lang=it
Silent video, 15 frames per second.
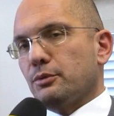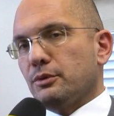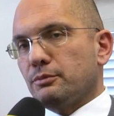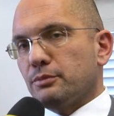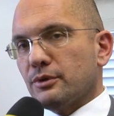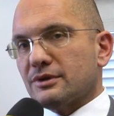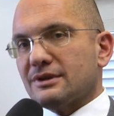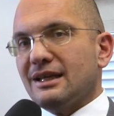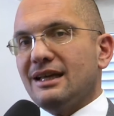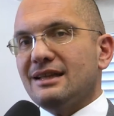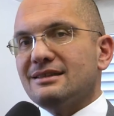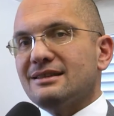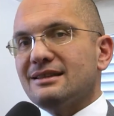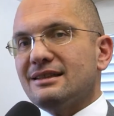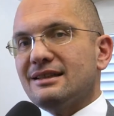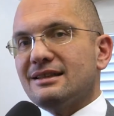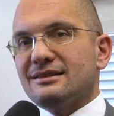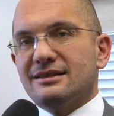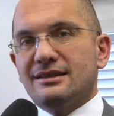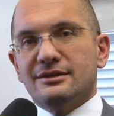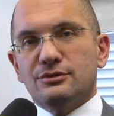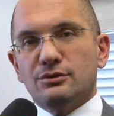più importante e
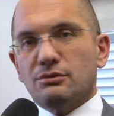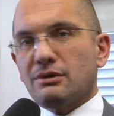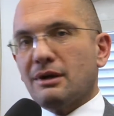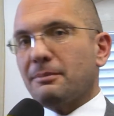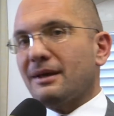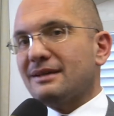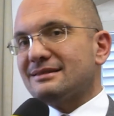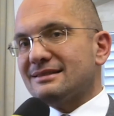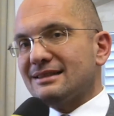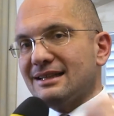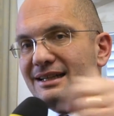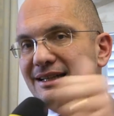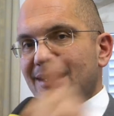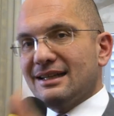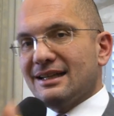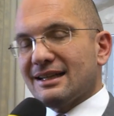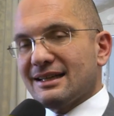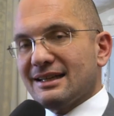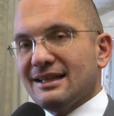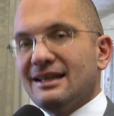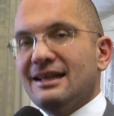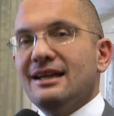addirittura una passerella
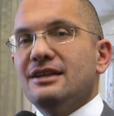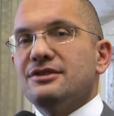che